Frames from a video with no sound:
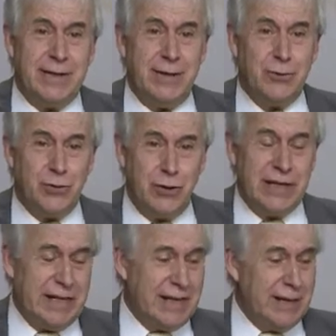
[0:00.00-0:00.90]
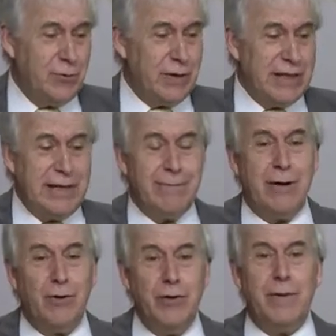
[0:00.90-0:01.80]
inclusión digital
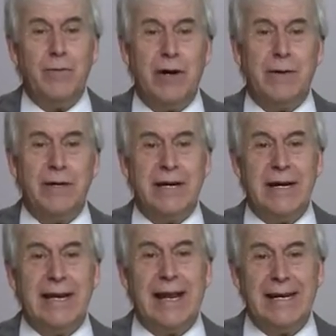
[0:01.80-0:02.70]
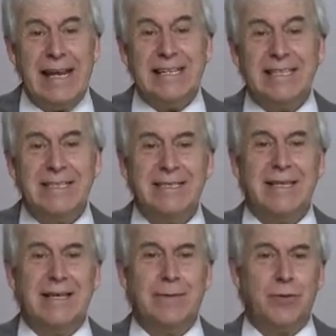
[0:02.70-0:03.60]
educativa, hoy vamos a ver la
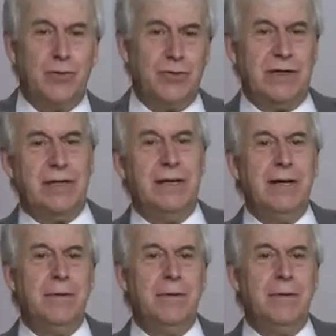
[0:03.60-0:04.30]
necesidad de producir